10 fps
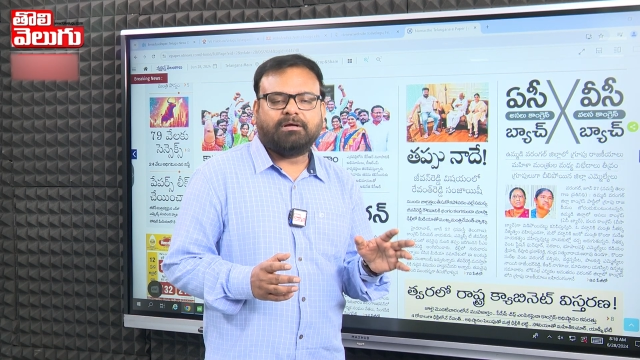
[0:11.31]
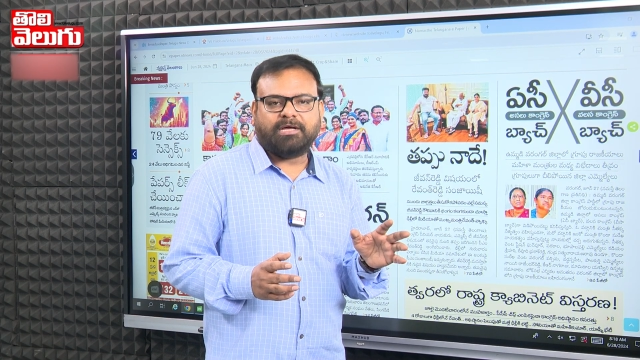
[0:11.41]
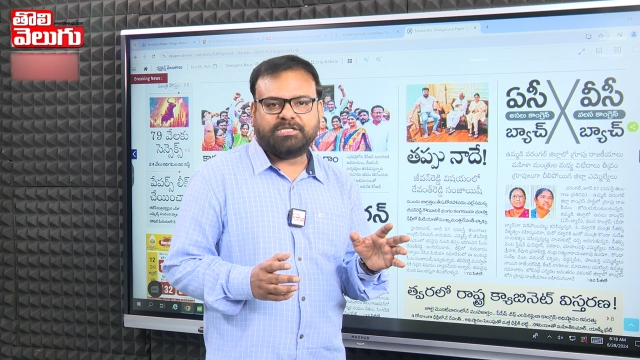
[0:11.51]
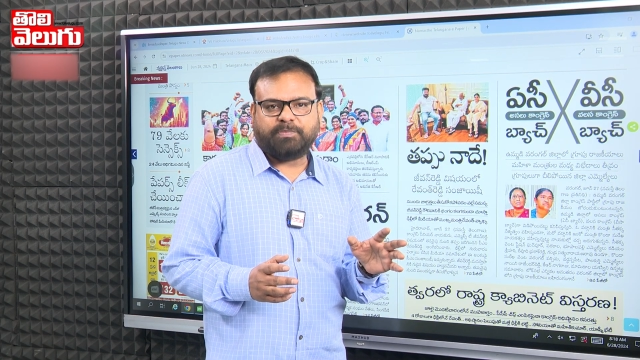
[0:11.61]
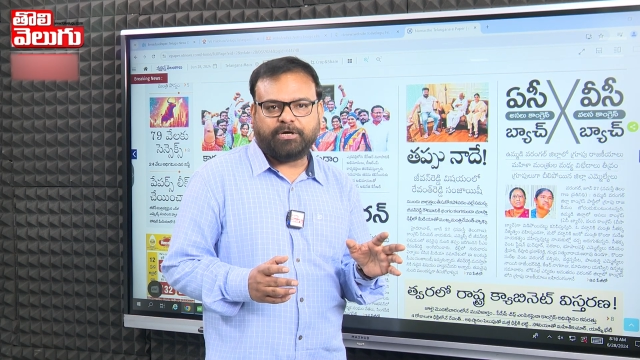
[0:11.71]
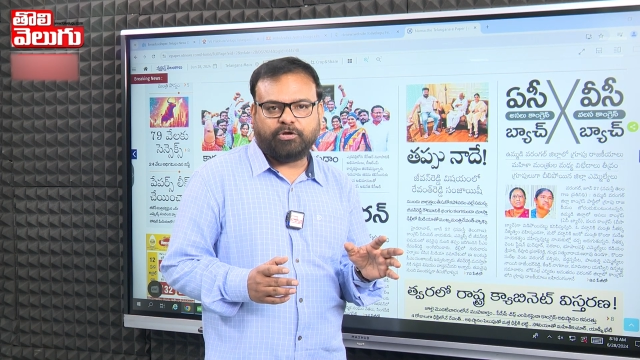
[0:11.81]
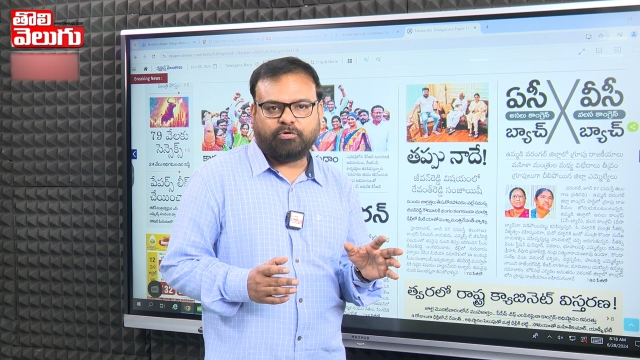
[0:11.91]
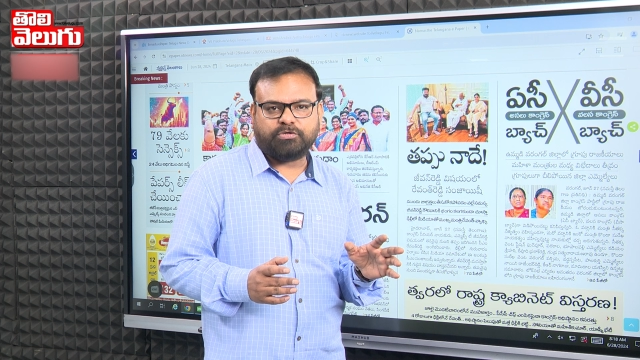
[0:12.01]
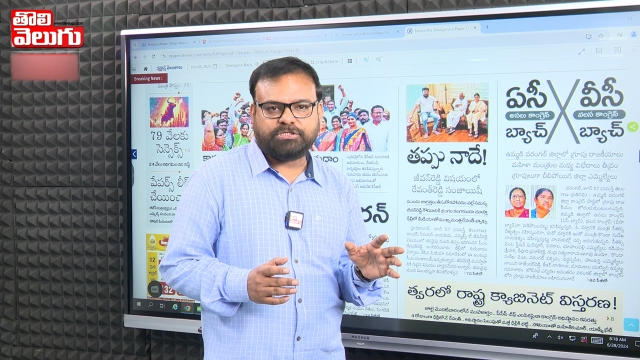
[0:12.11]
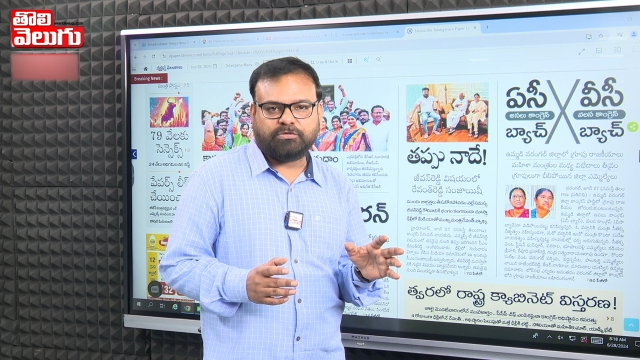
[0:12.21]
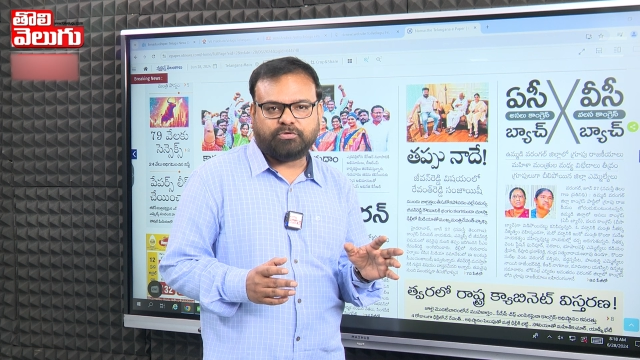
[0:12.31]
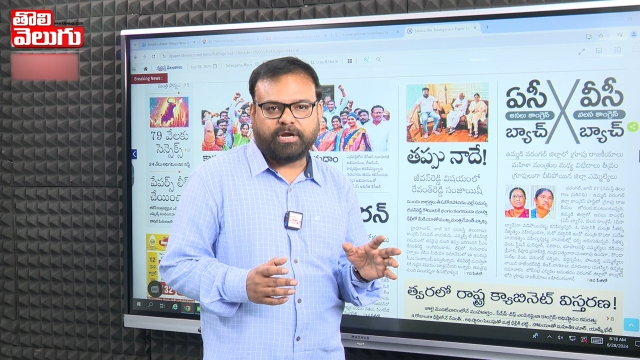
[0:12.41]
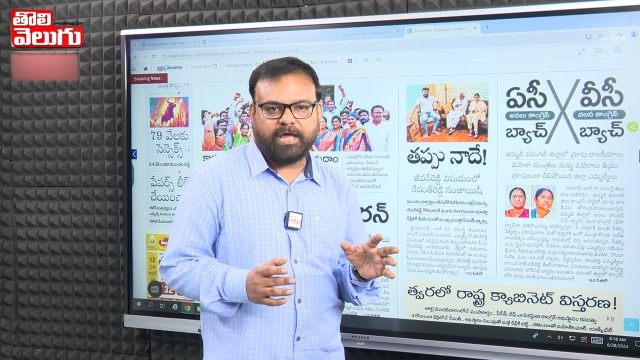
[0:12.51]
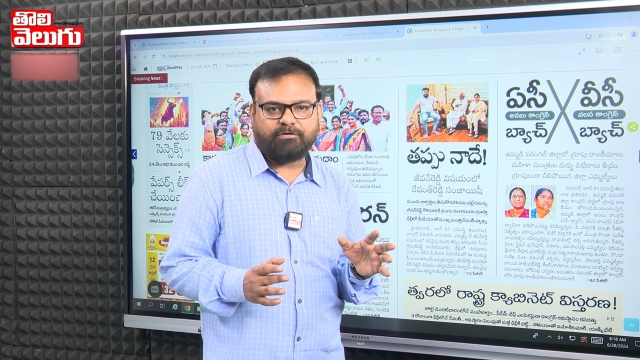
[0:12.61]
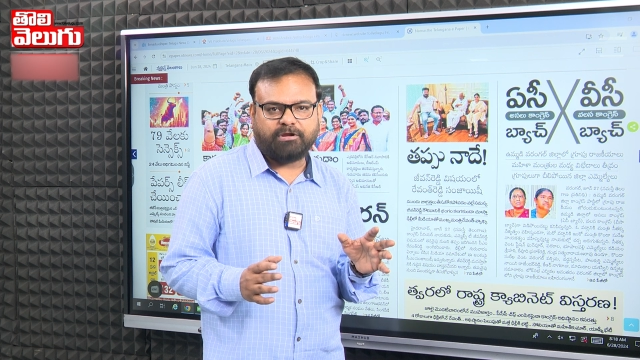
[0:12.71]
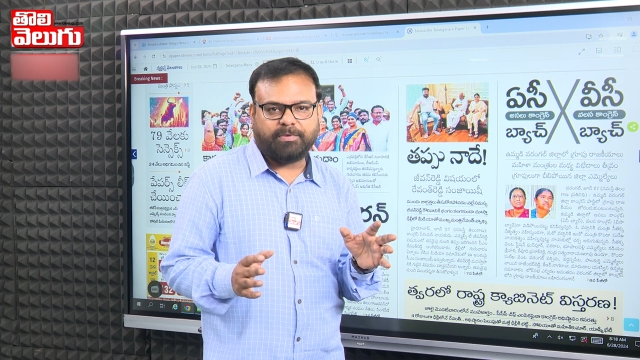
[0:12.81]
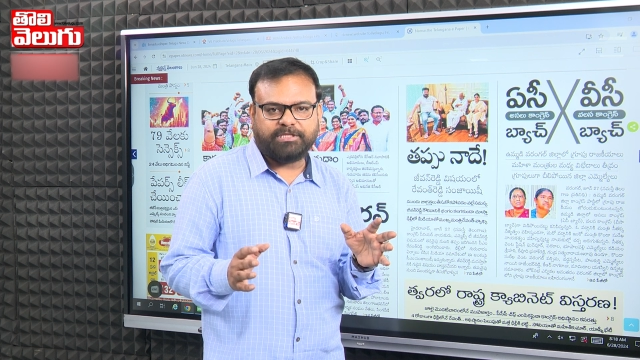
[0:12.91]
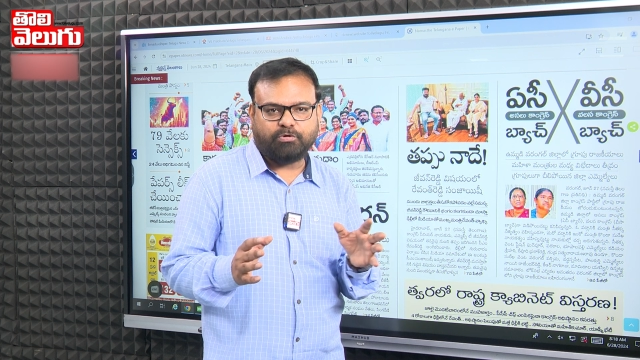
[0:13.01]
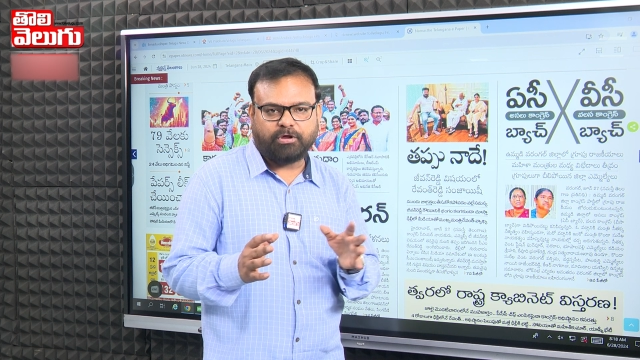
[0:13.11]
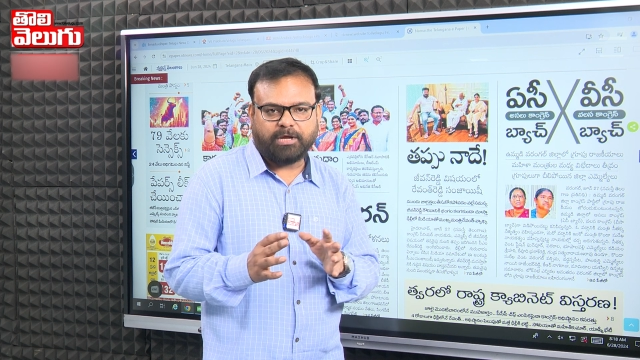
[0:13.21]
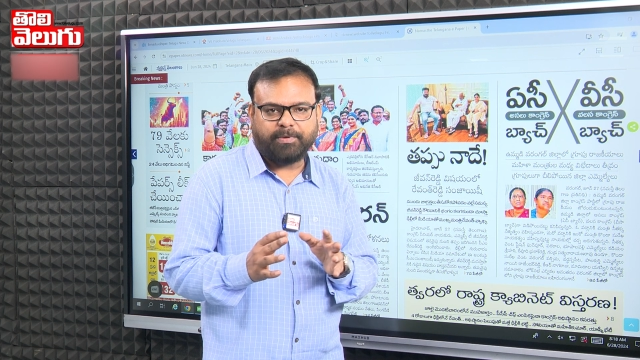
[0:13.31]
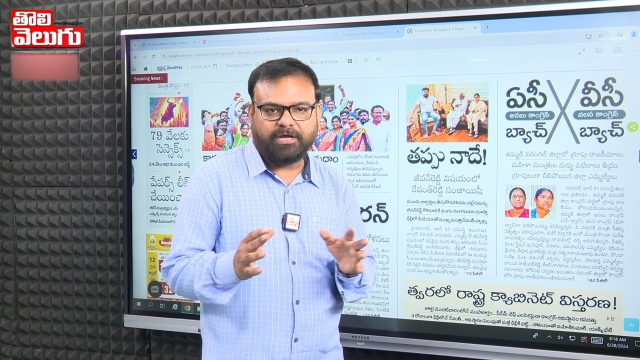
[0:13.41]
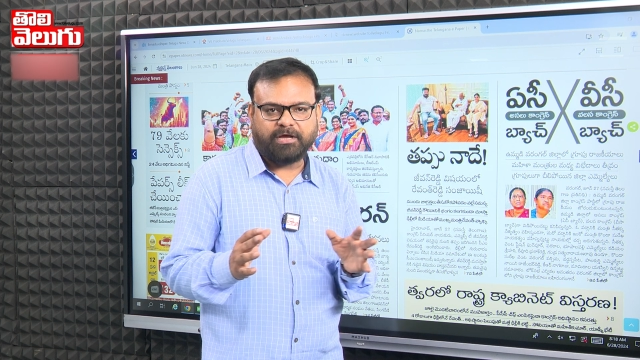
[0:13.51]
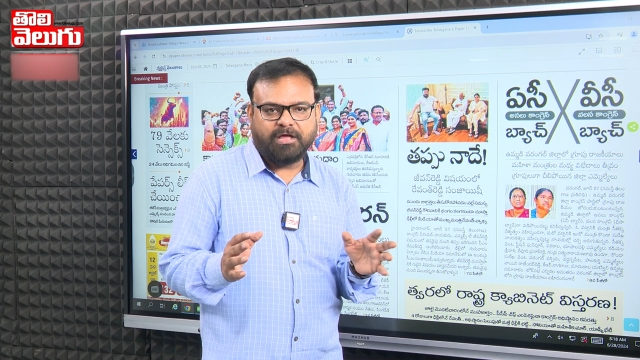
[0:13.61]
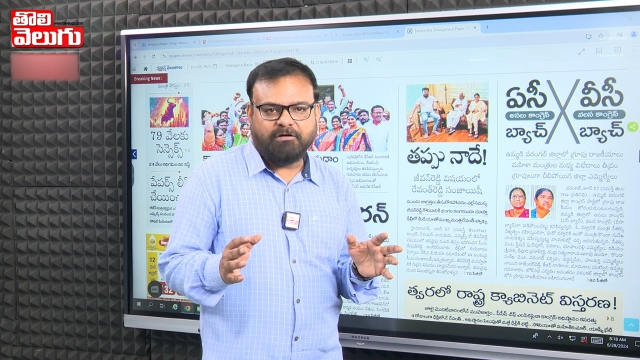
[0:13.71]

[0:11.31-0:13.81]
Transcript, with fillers: కాంగ్రెస్ పార్టీలో కొనసాగుతున్న నాయకుల మధ్య ఒక రకమైన